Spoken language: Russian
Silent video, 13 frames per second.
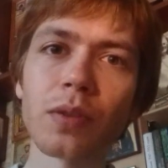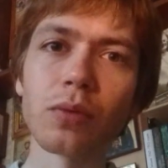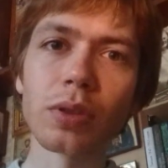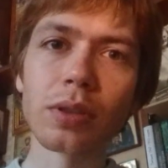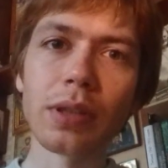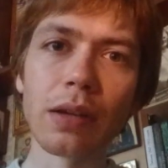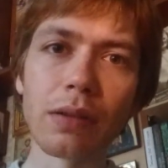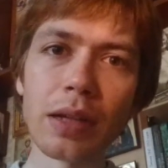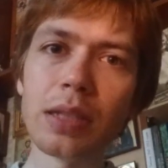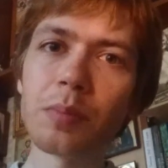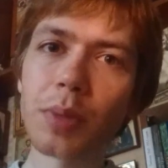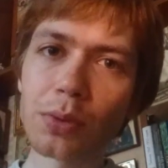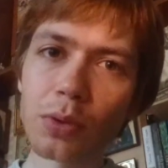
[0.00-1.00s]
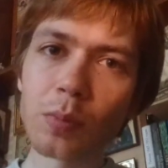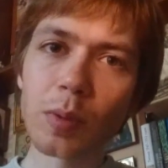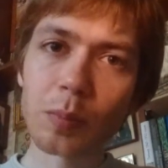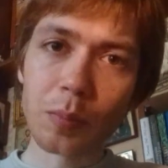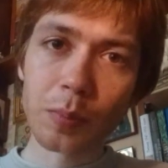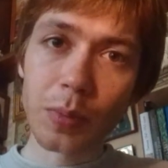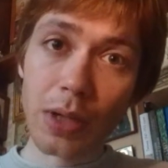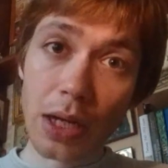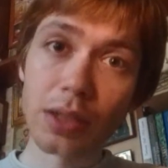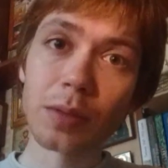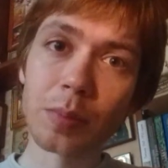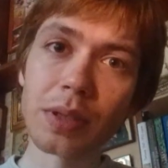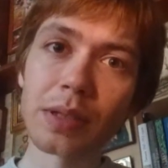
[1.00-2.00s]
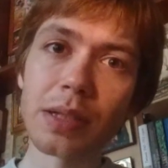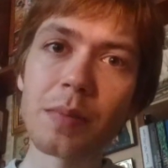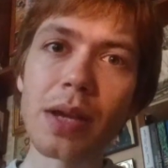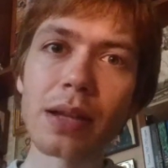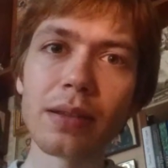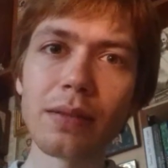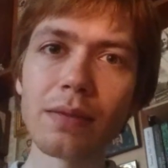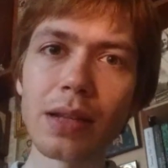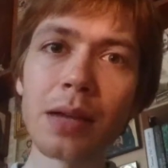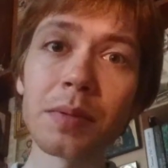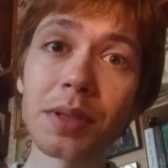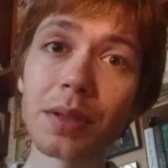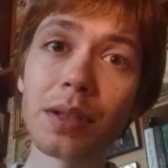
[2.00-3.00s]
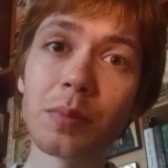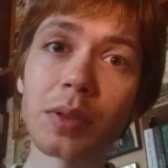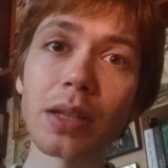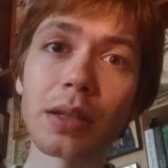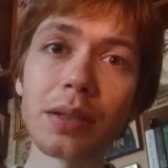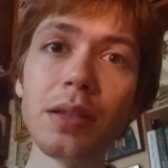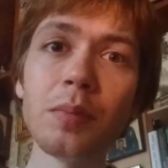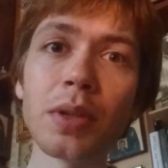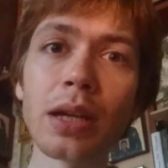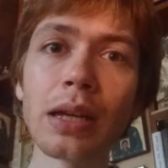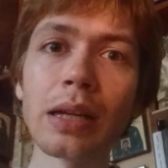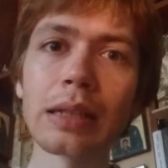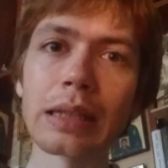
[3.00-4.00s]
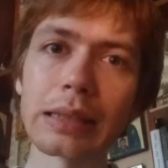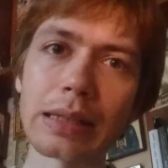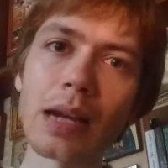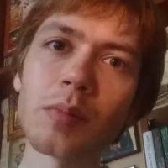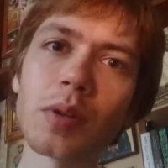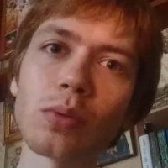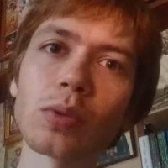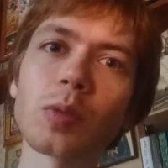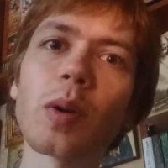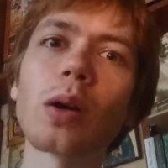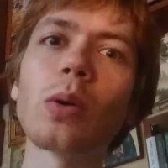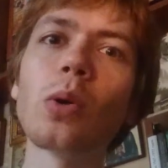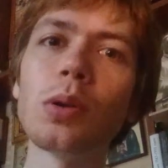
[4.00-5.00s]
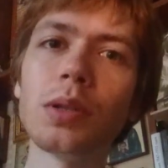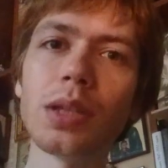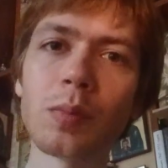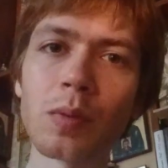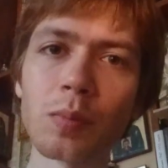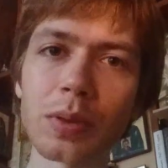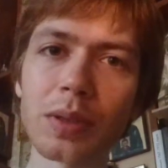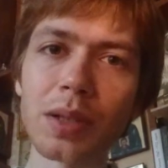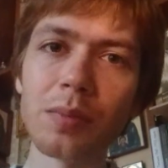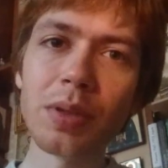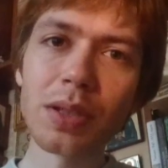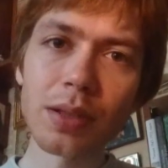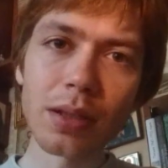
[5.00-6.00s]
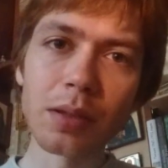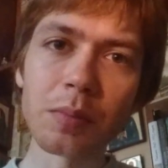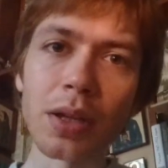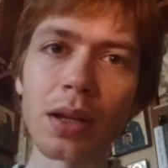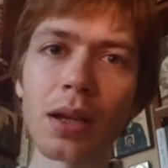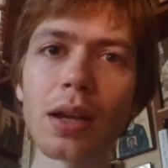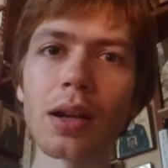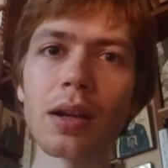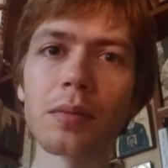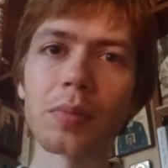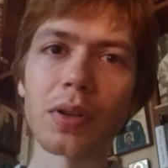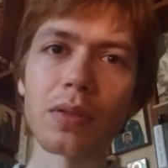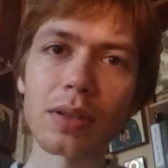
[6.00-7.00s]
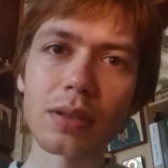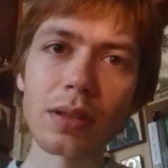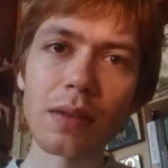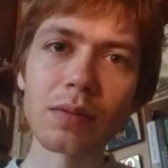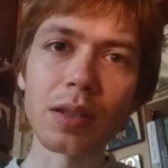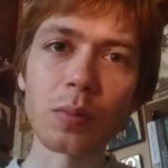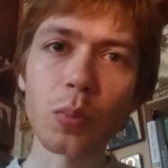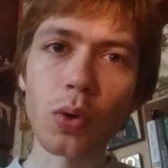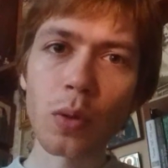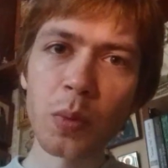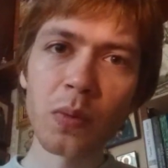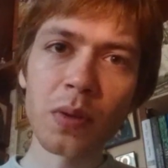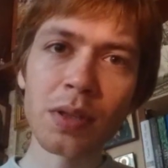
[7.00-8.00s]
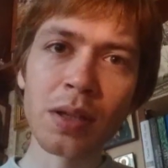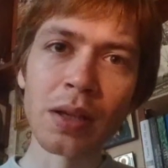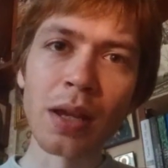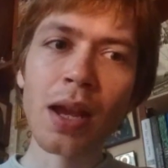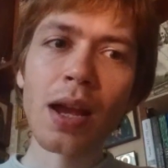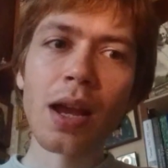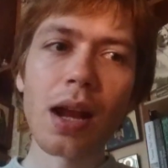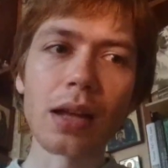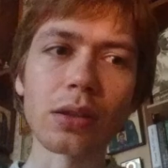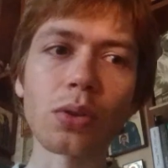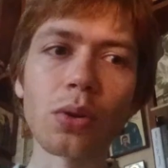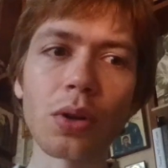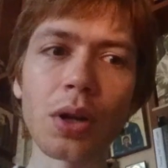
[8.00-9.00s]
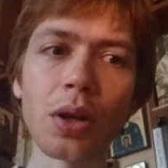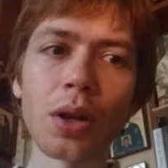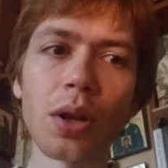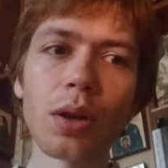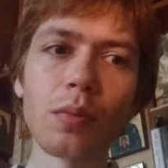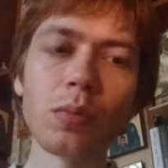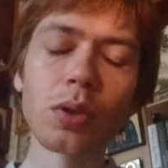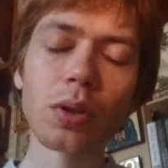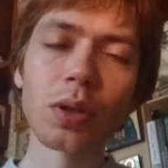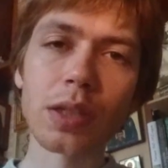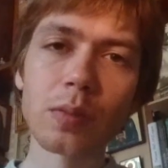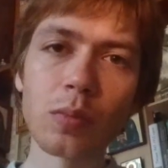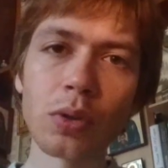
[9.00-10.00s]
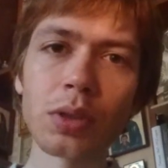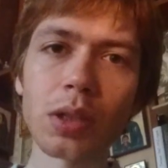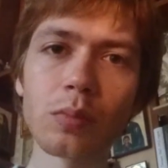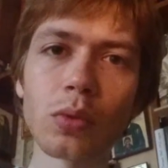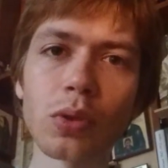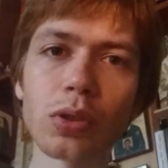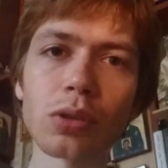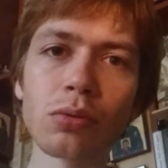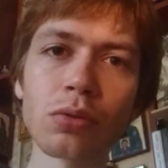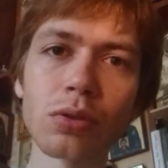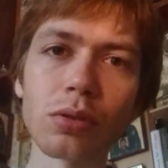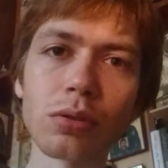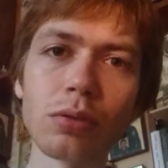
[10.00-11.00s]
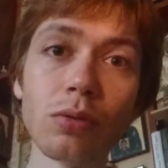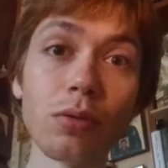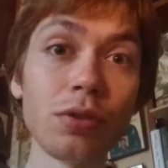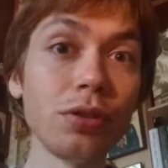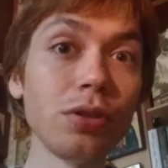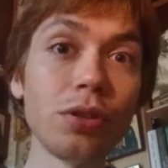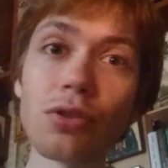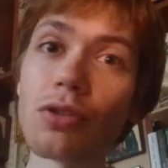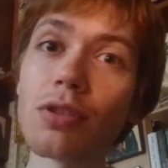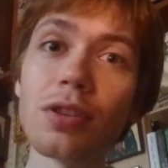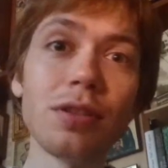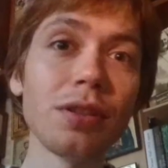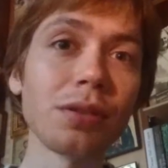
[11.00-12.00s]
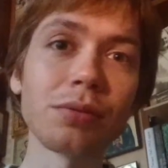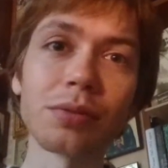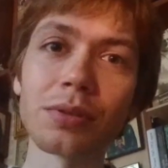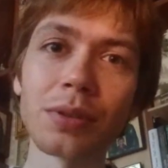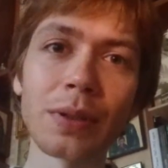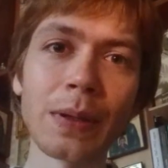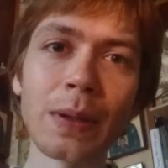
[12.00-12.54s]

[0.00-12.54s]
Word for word: Вот давайте подумаем, каждый про себя, не являемся ли мы такими самоуспокоенными потребителями православных проповедей, которые много смотрят, много слушают, но ничего не делают.